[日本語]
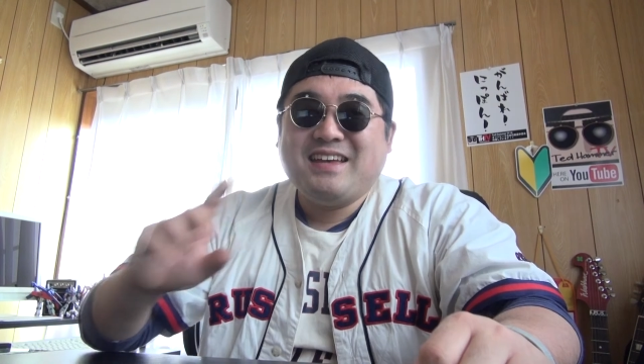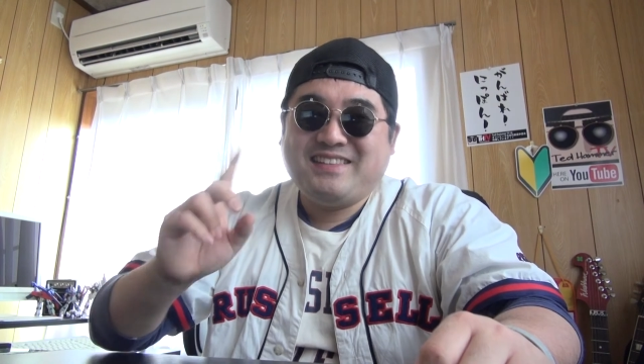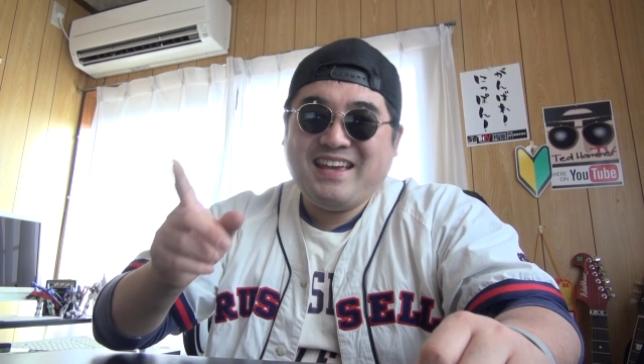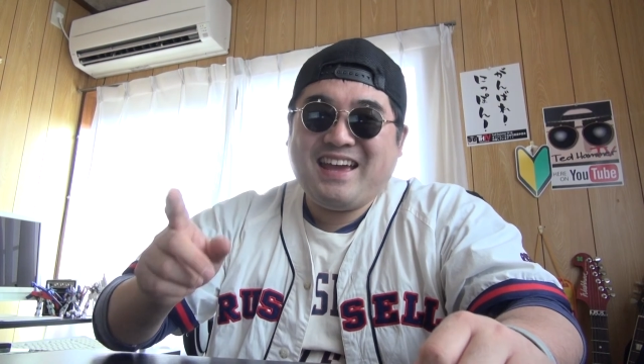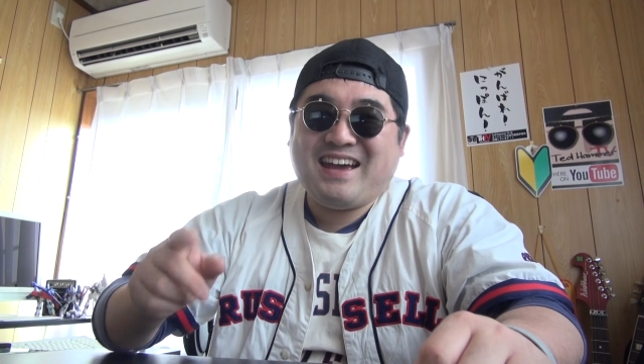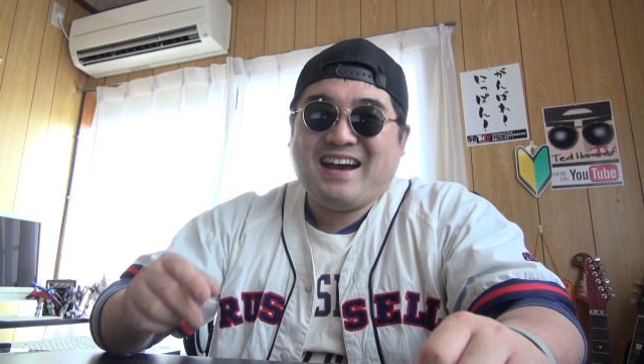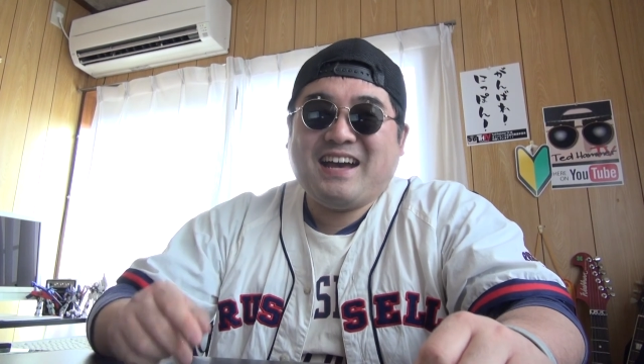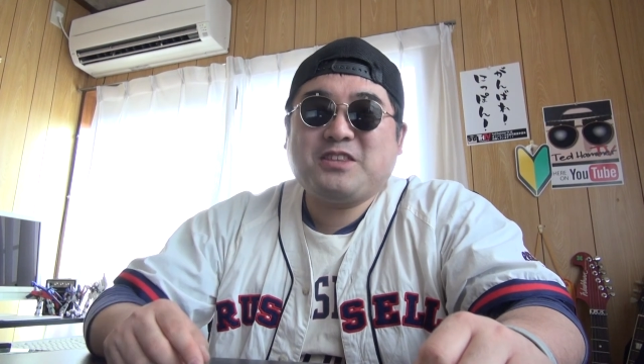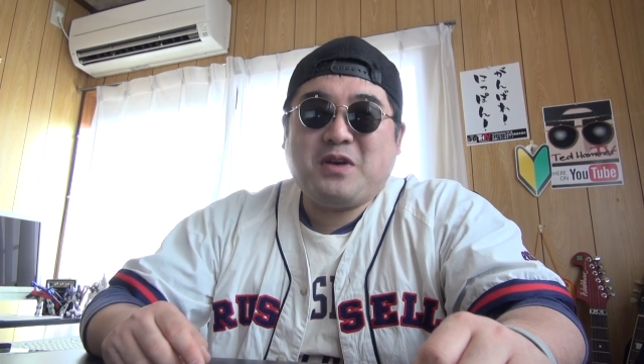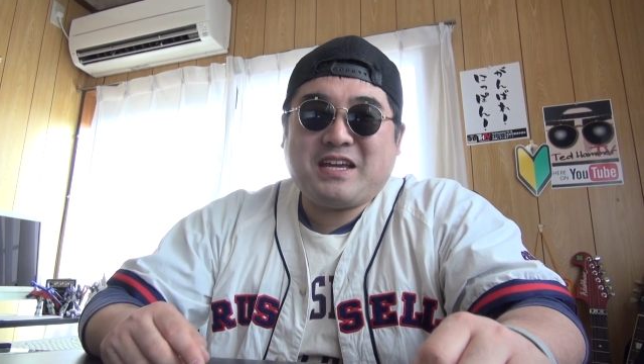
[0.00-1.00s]
で、
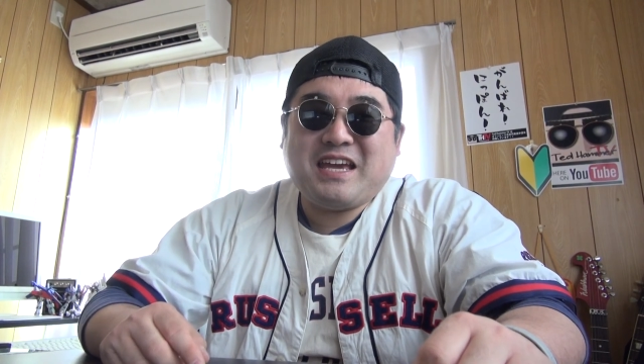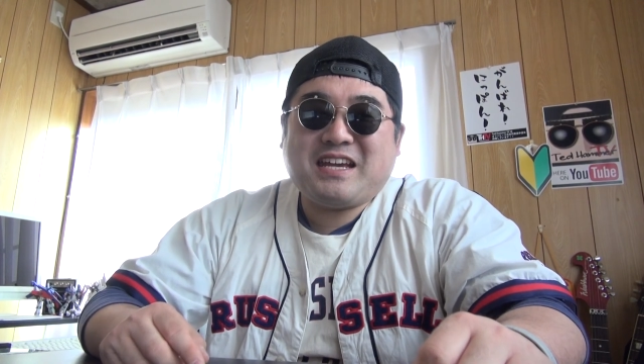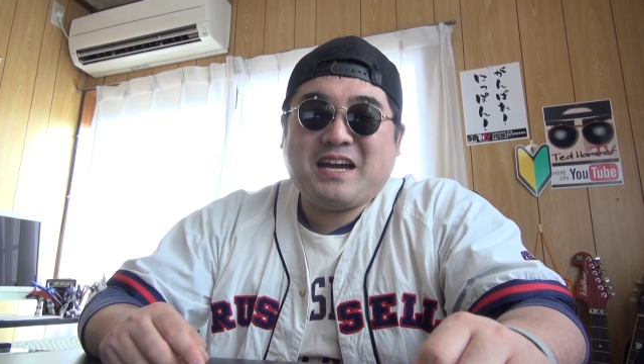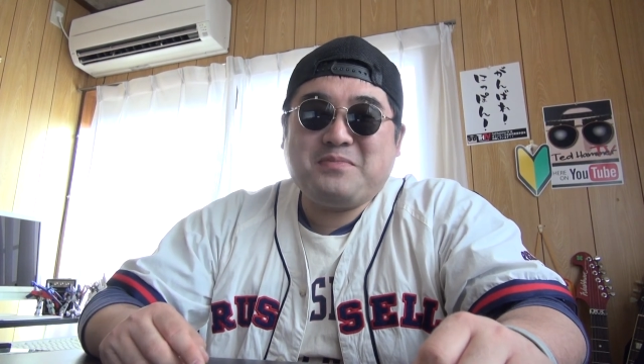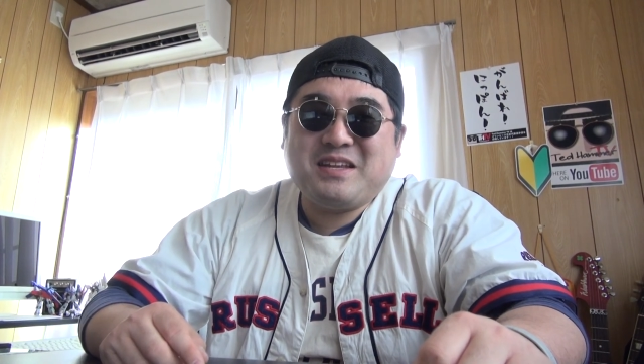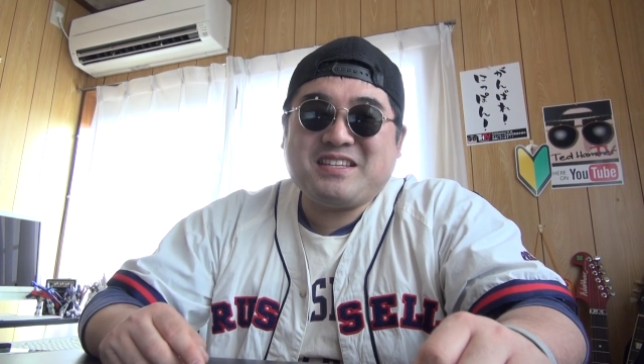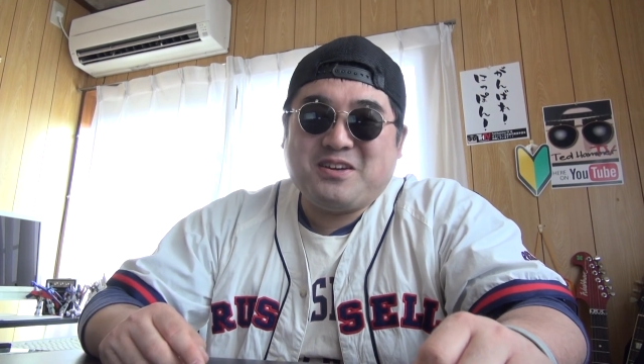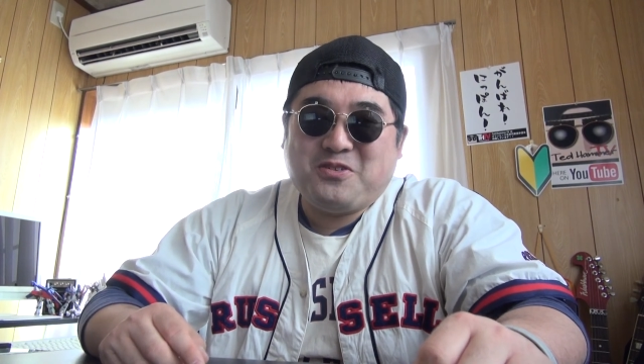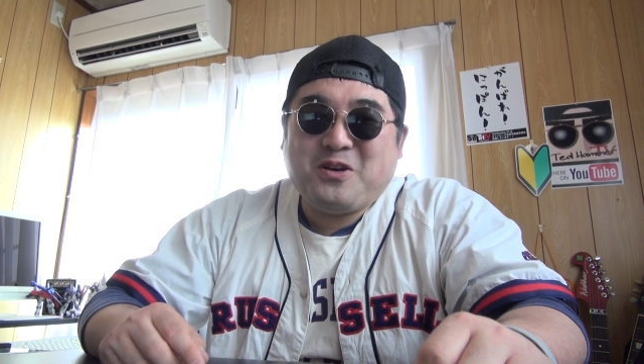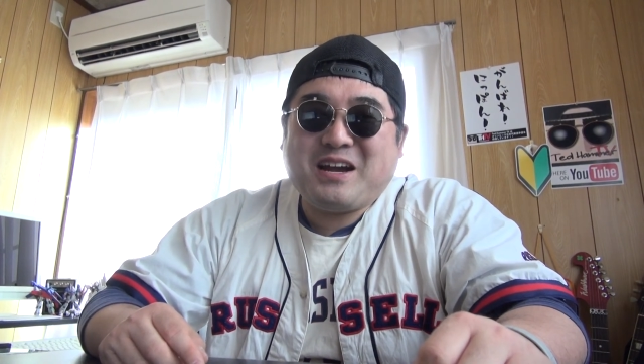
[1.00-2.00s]
あとは結果皆
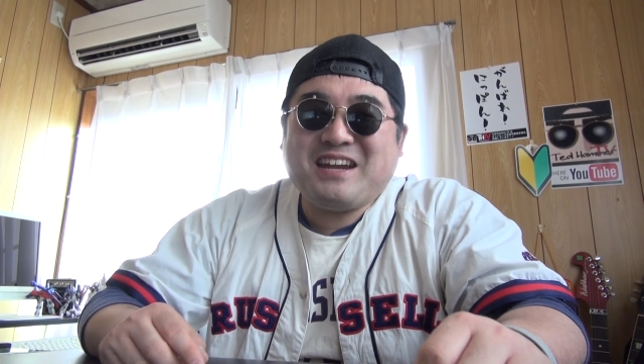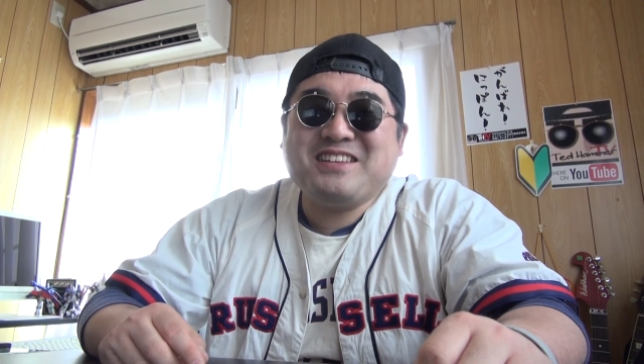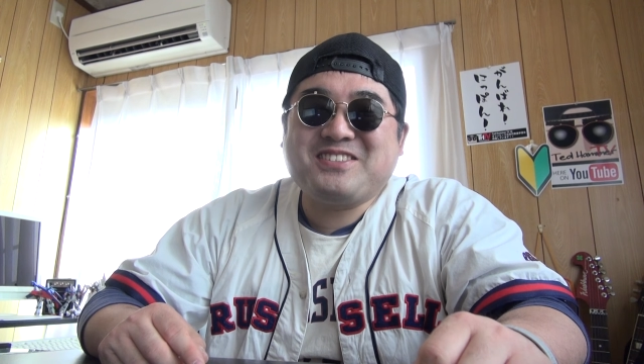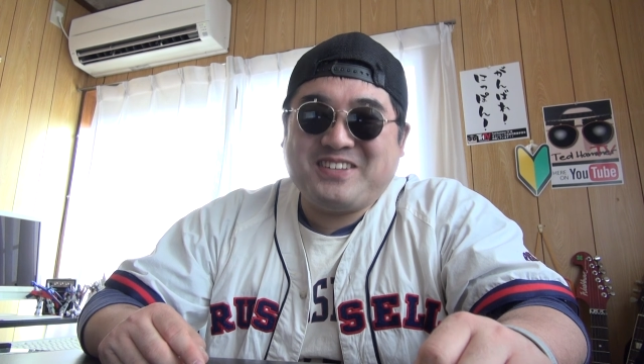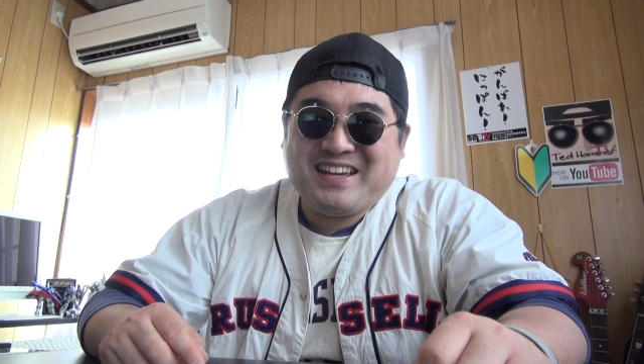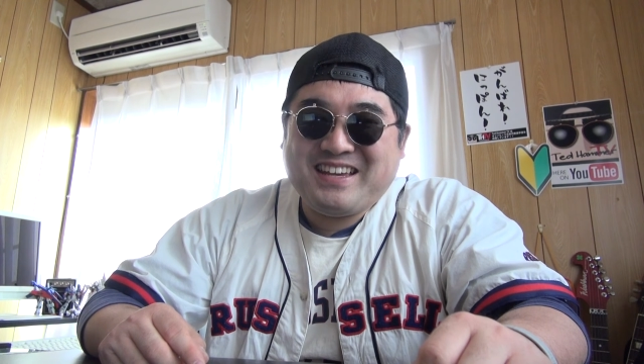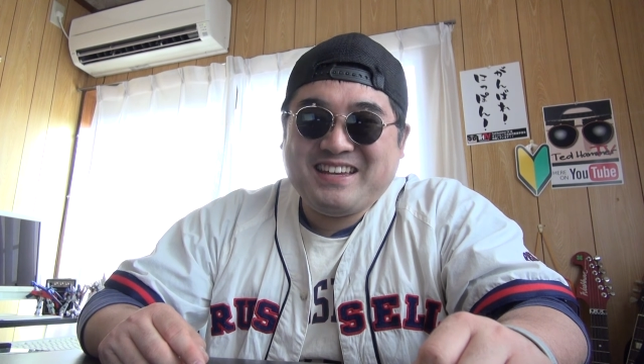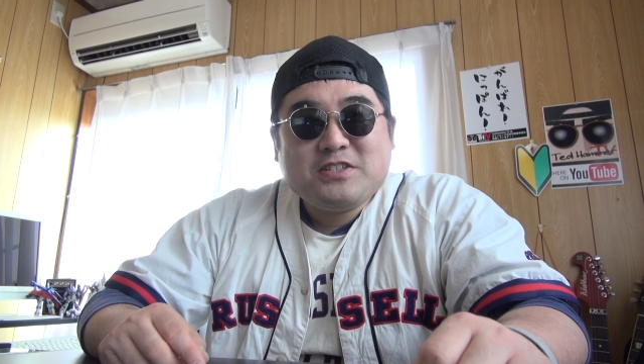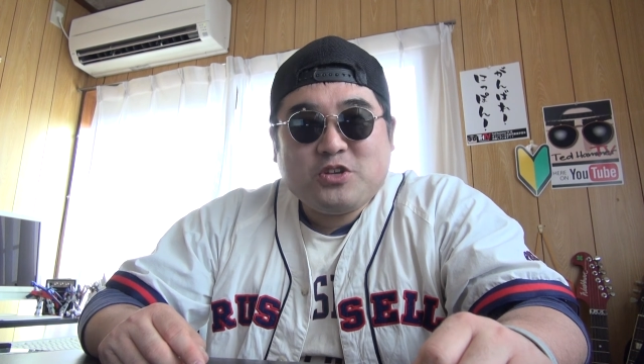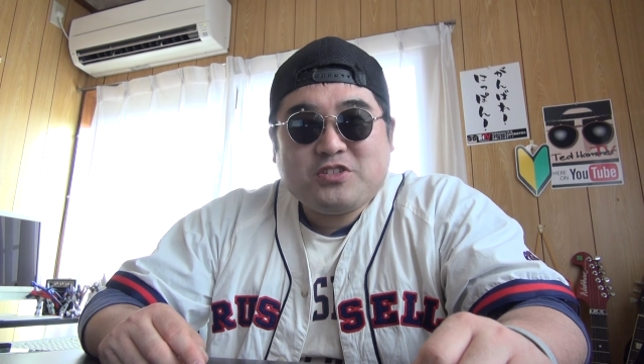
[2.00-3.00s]
さんお分かりですよね。
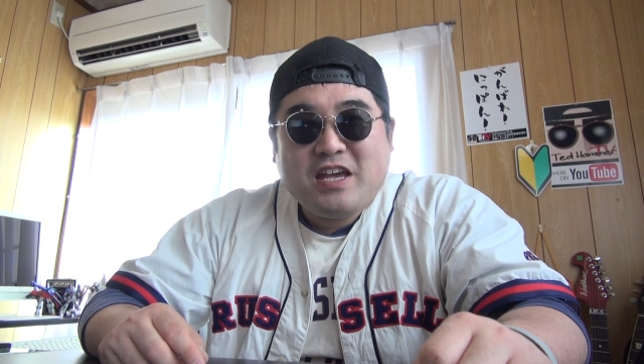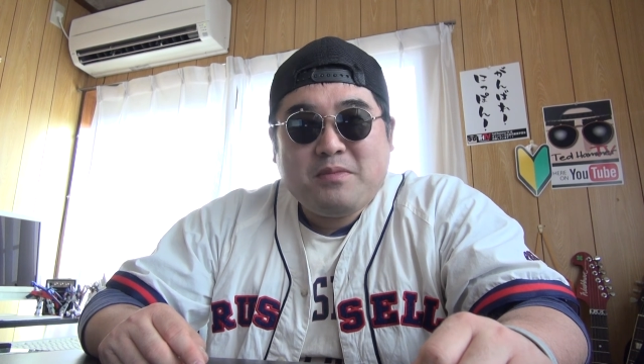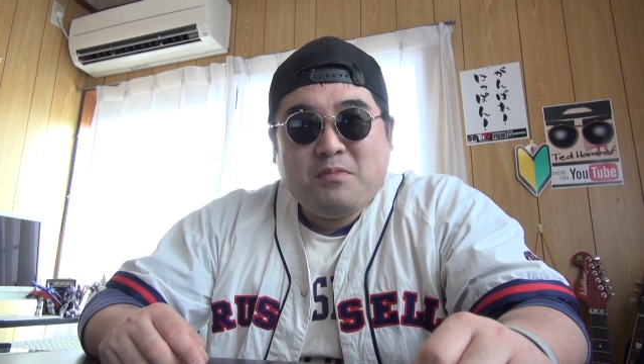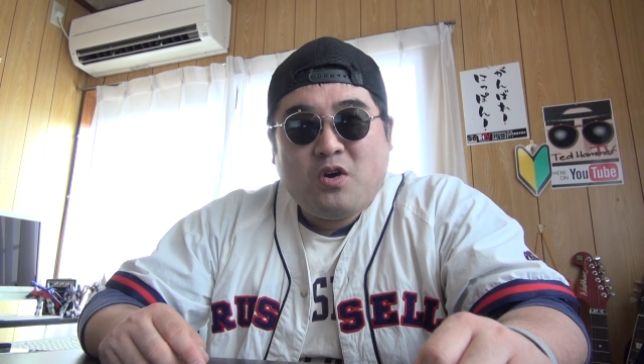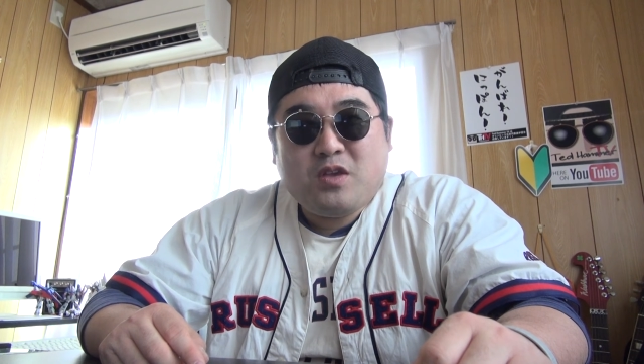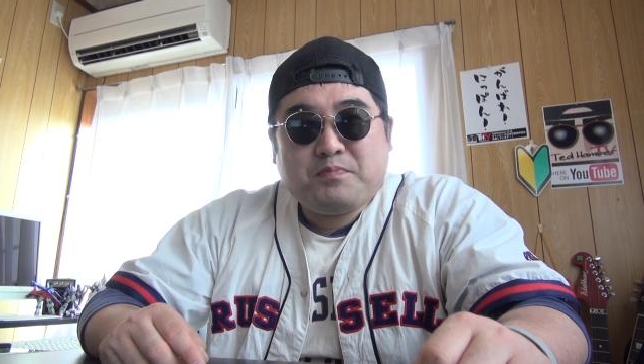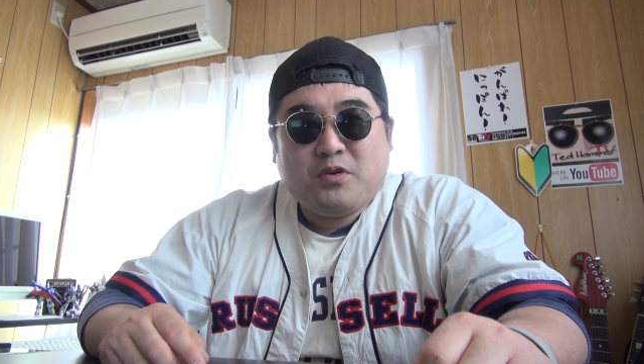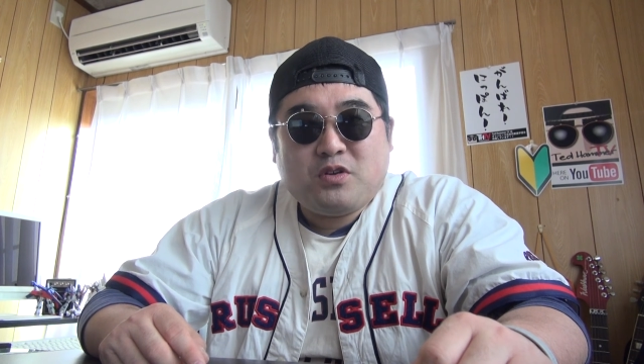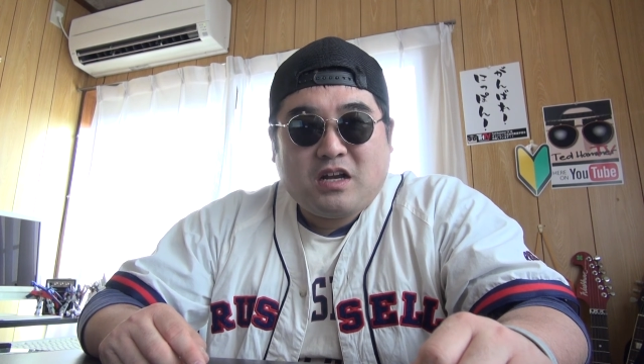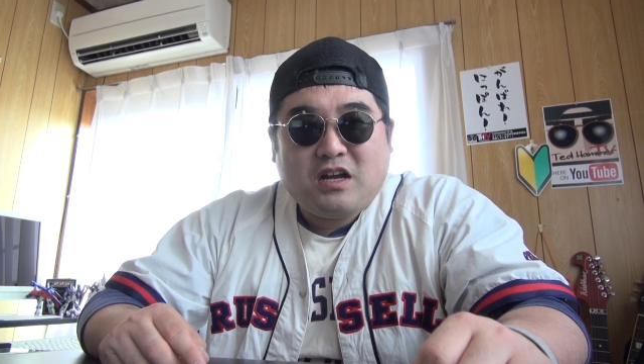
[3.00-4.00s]
そしてもう一
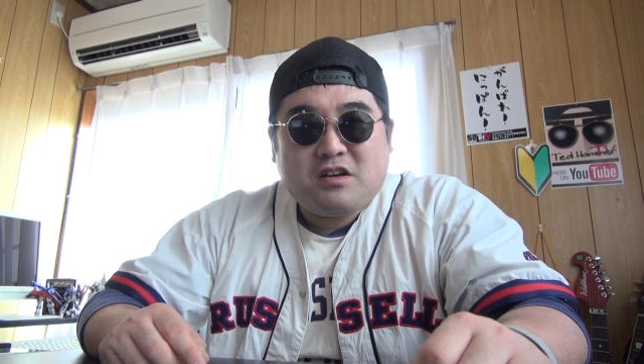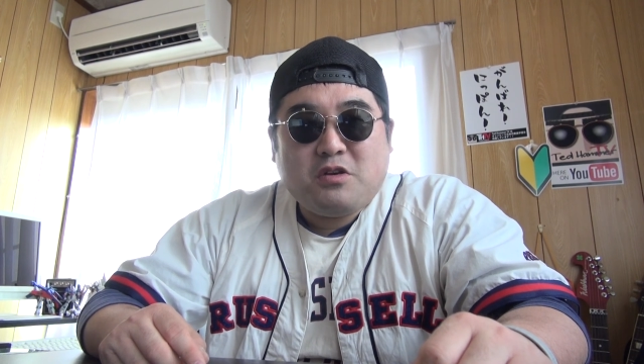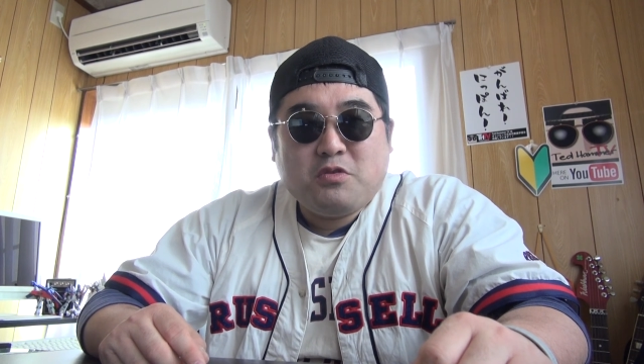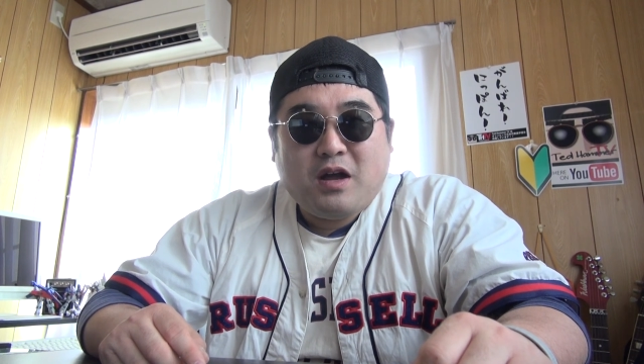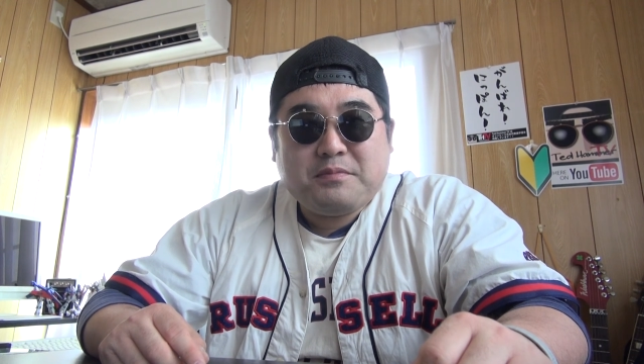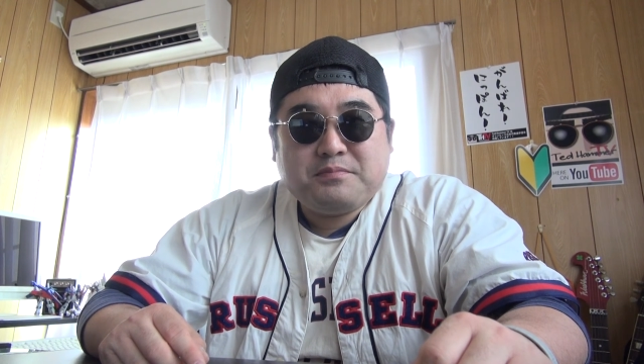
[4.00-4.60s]
方のカラカラウオは